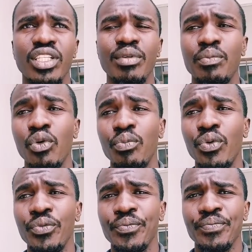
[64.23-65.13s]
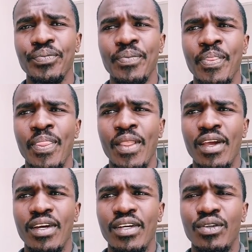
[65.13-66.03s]
dans mes propos
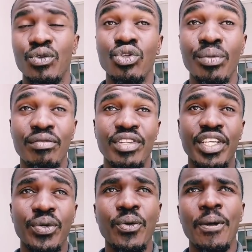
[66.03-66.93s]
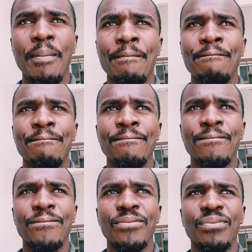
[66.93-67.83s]
ou dans mes vidéos.
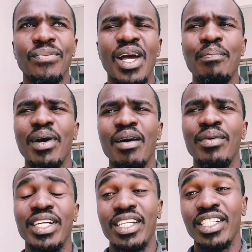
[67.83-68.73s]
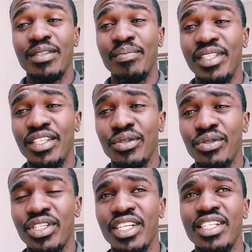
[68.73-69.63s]
Apparemment, il y a des gens qui me disent que
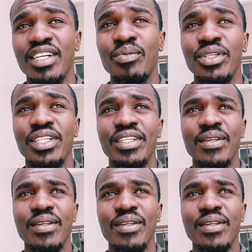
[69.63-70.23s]
je cherche des abonnés.